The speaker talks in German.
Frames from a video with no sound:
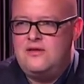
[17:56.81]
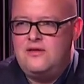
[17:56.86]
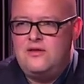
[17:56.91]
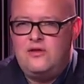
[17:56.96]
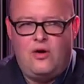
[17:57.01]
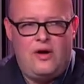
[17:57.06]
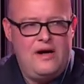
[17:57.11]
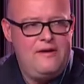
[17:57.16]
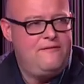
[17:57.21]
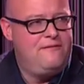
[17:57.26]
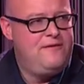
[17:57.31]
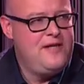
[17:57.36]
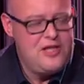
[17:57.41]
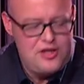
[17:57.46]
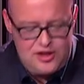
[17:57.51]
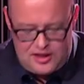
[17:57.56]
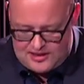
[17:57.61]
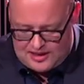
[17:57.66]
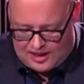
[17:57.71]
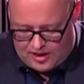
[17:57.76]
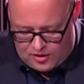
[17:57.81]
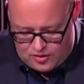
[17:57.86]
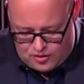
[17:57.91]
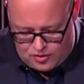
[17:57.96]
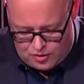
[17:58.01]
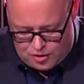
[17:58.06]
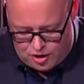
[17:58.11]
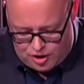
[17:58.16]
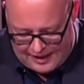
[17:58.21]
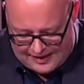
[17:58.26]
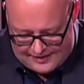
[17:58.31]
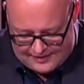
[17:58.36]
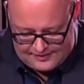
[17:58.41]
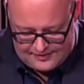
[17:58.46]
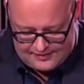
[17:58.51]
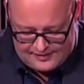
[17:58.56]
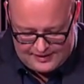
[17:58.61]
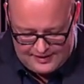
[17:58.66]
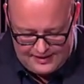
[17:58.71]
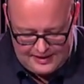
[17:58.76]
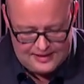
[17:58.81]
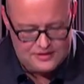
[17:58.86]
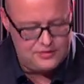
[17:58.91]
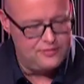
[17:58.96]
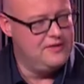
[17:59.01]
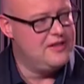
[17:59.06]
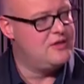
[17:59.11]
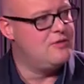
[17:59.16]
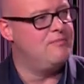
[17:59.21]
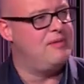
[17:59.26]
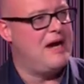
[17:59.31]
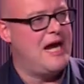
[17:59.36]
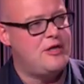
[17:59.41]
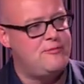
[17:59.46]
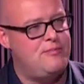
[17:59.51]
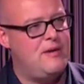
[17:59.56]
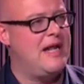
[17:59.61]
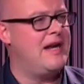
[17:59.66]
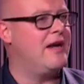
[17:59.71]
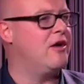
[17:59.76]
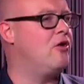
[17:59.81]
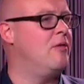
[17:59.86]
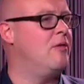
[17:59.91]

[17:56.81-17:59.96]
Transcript: neuen Features auszustatten, ja, also wie zum Beispiel einer